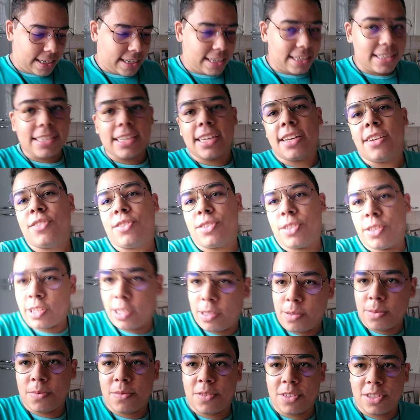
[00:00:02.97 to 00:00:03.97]
nesse ano de
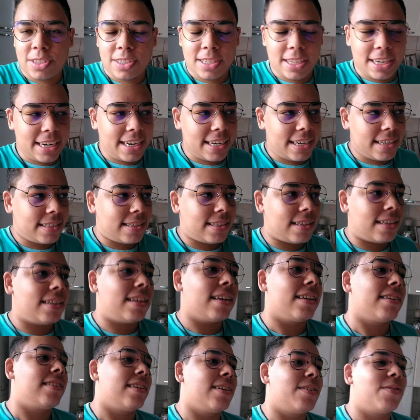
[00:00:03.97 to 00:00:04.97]
2023
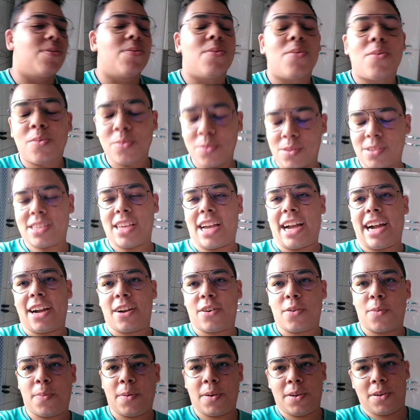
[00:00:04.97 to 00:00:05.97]
e tá sendo um
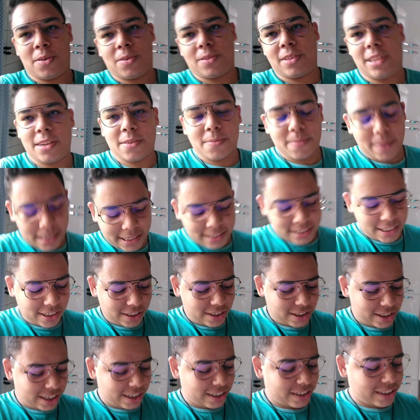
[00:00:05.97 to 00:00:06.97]
saco porque eu odeio
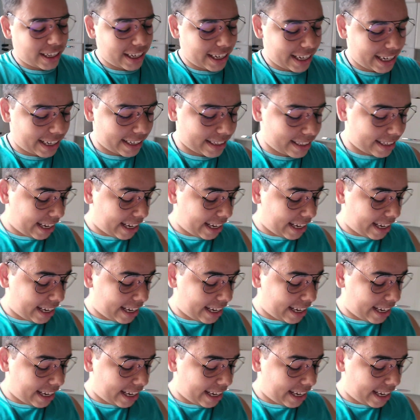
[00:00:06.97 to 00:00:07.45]
bastante gente daquela